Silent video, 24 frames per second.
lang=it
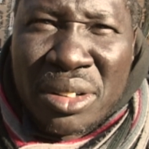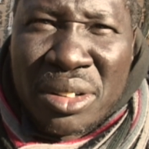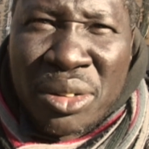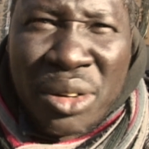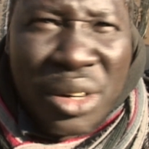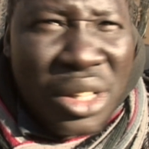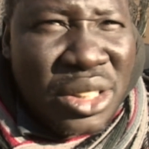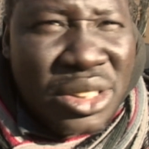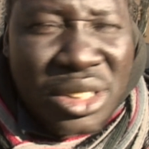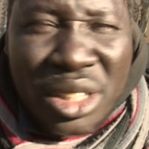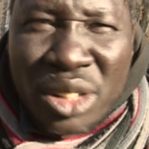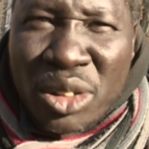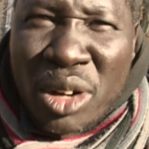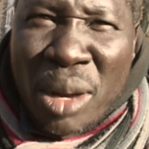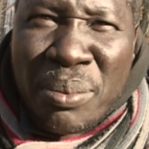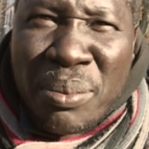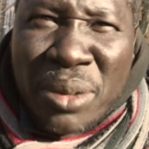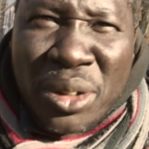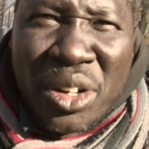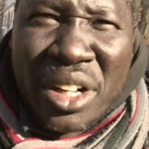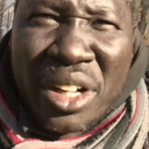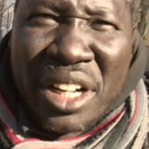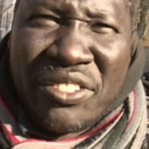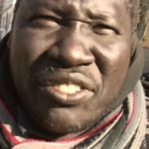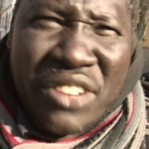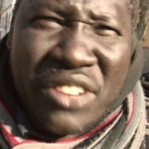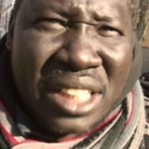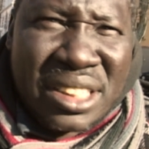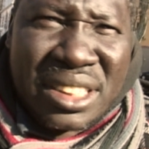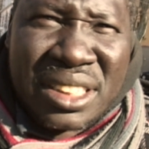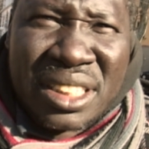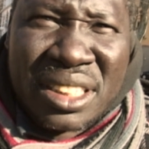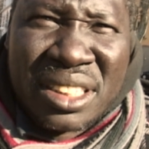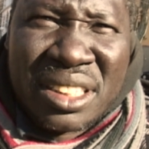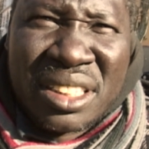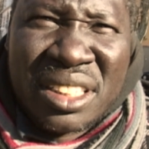Questo robo non è
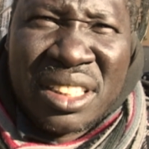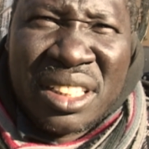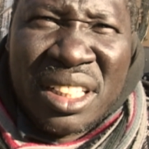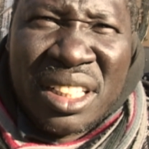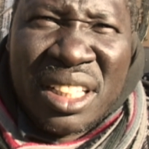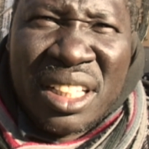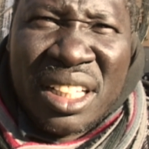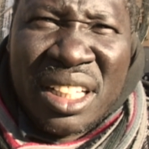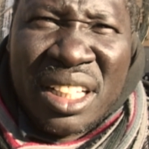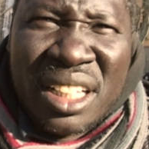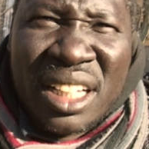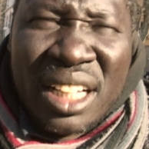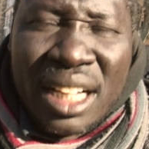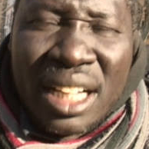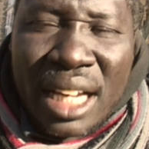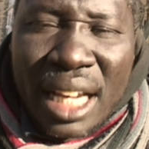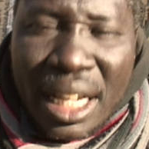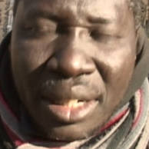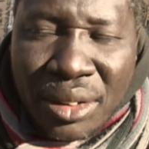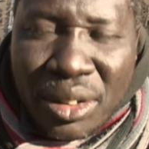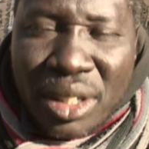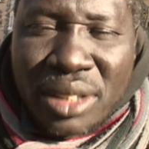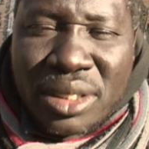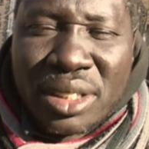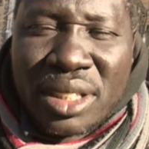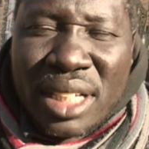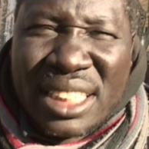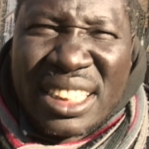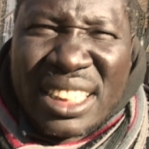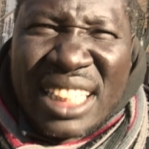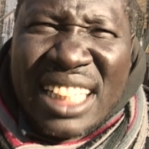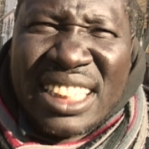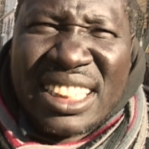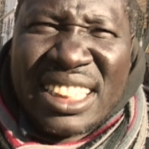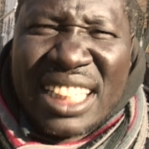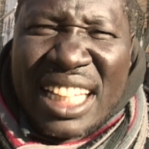falso. E notre
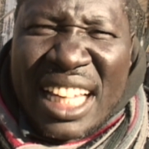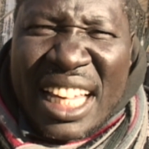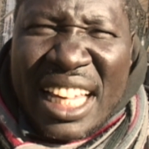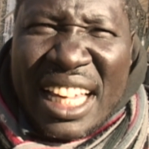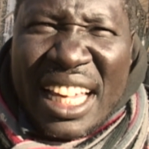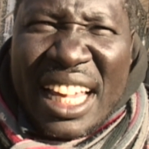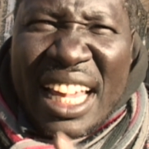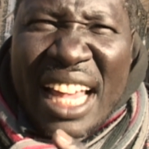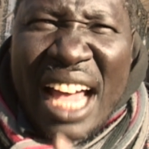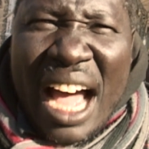essenza è